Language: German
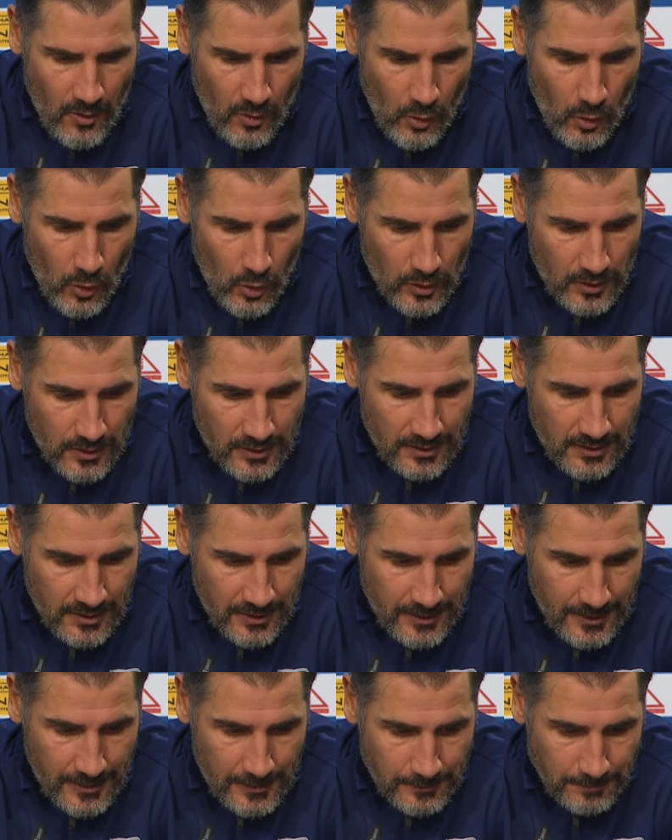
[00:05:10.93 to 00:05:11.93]
und
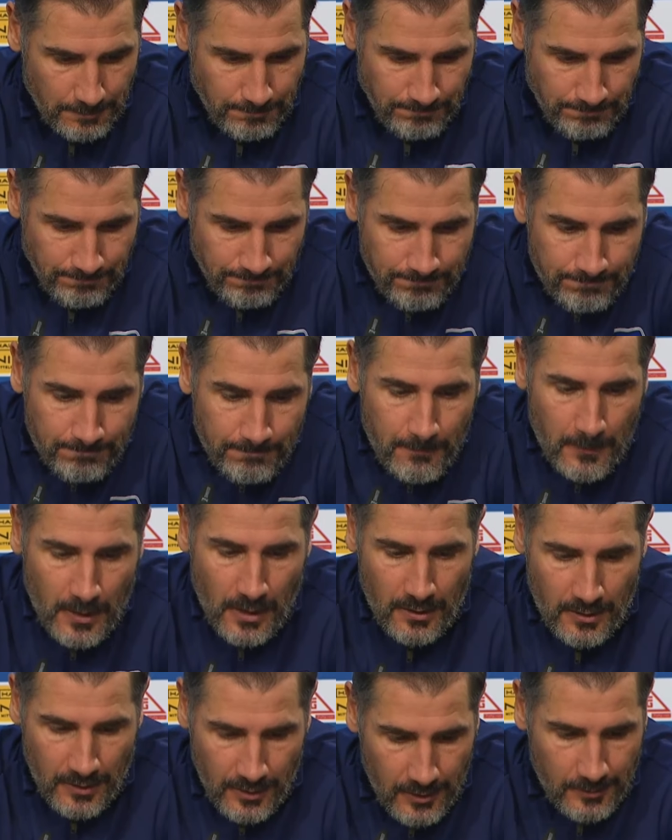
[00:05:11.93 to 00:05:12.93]
ähm,
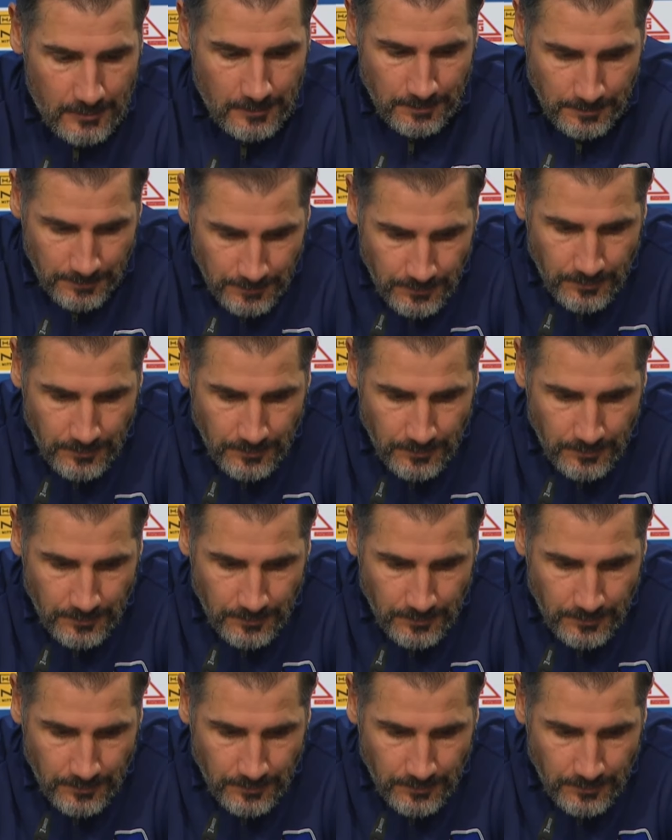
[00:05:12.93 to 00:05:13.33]
ja,